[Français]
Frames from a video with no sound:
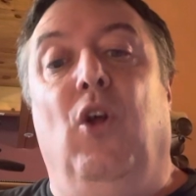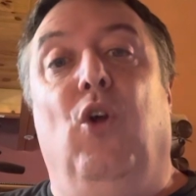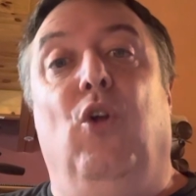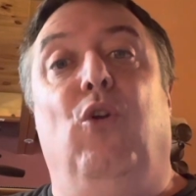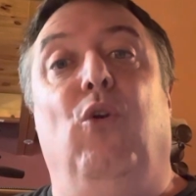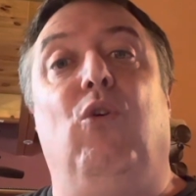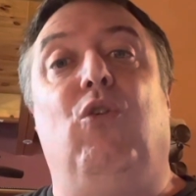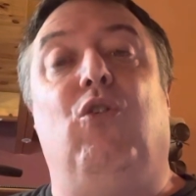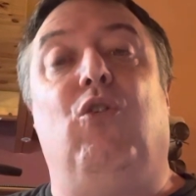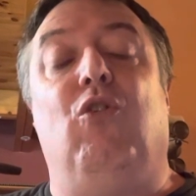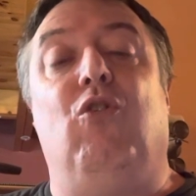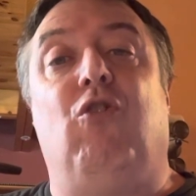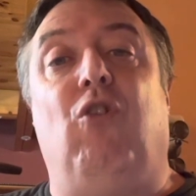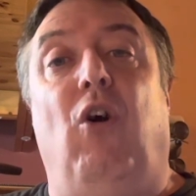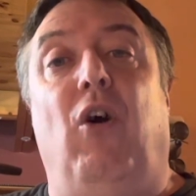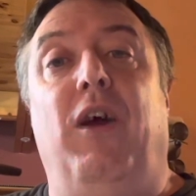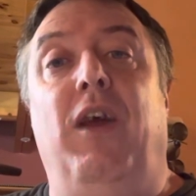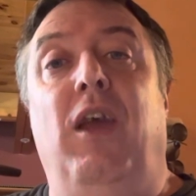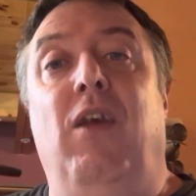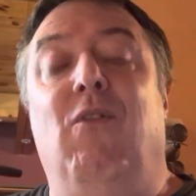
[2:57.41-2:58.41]
Donc ce
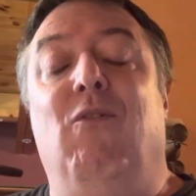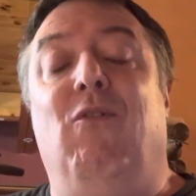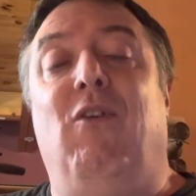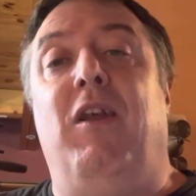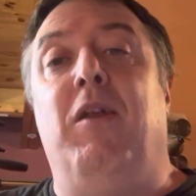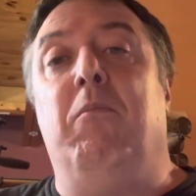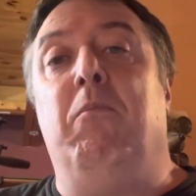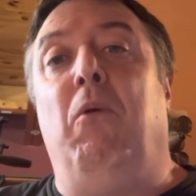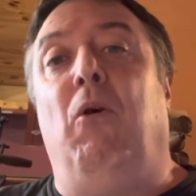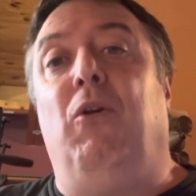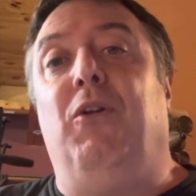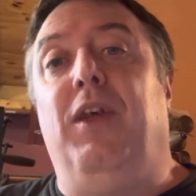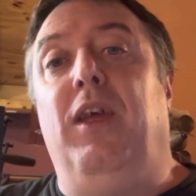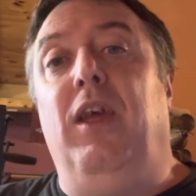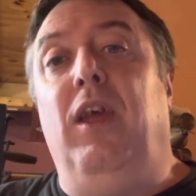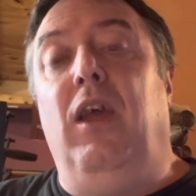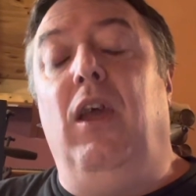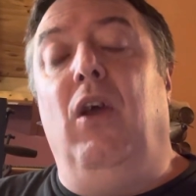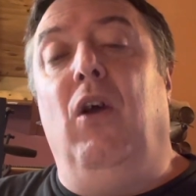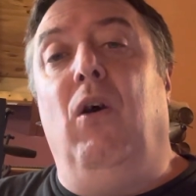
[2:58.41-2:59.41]
genre va
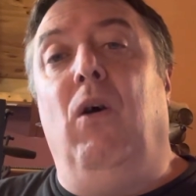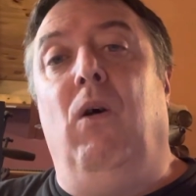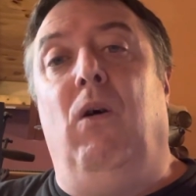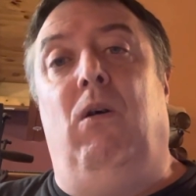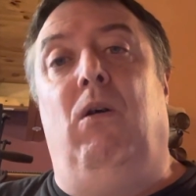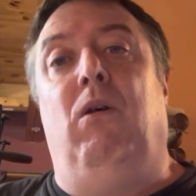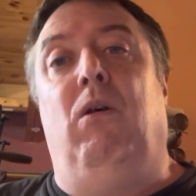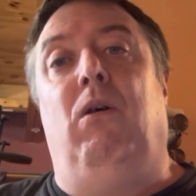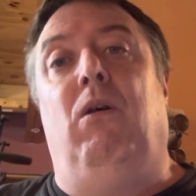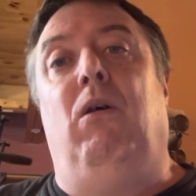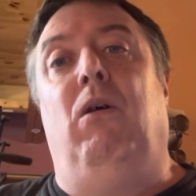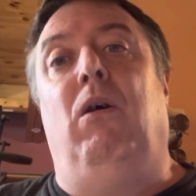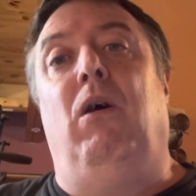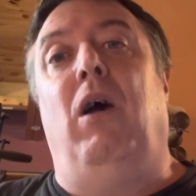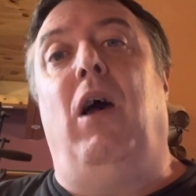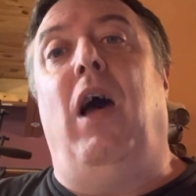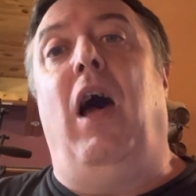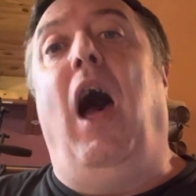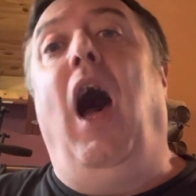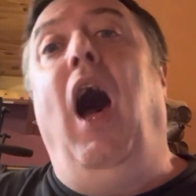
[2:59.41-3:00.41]
demander euh,
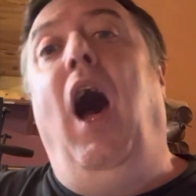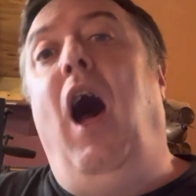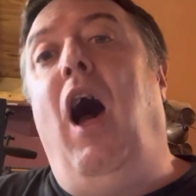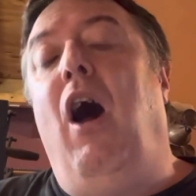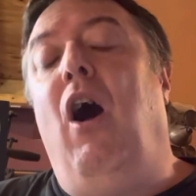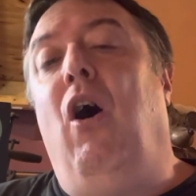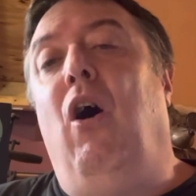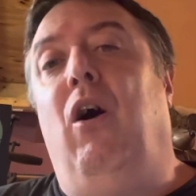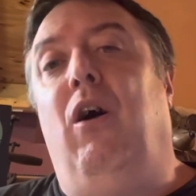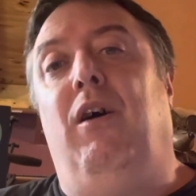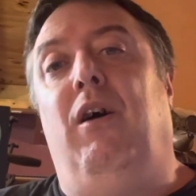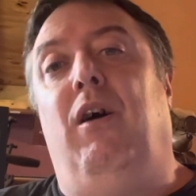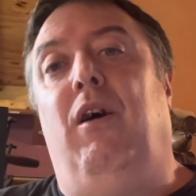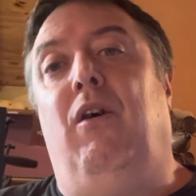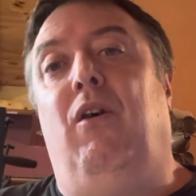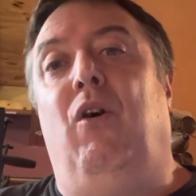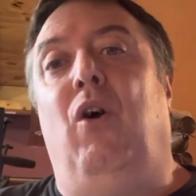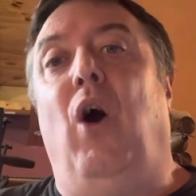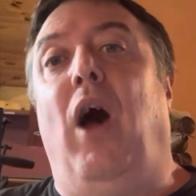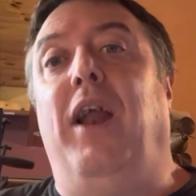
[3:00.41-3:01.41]

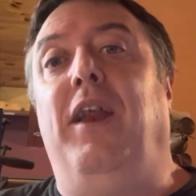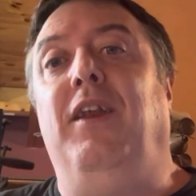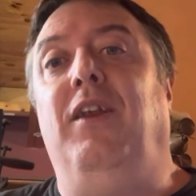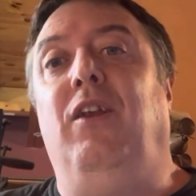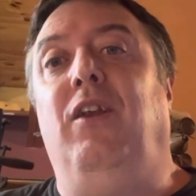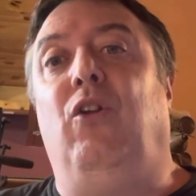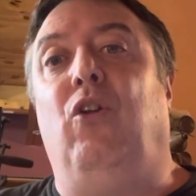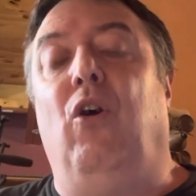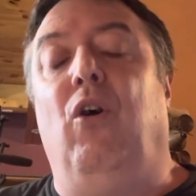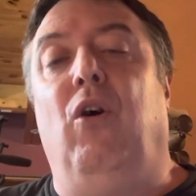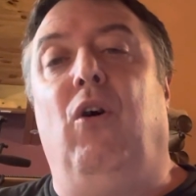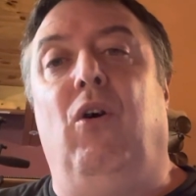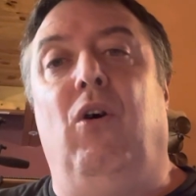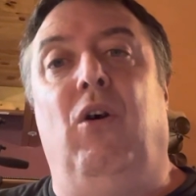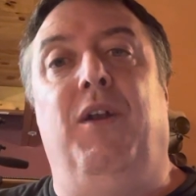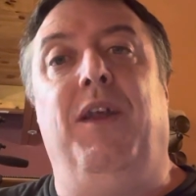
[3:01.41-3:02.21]
euh, à, l'éditeur euh,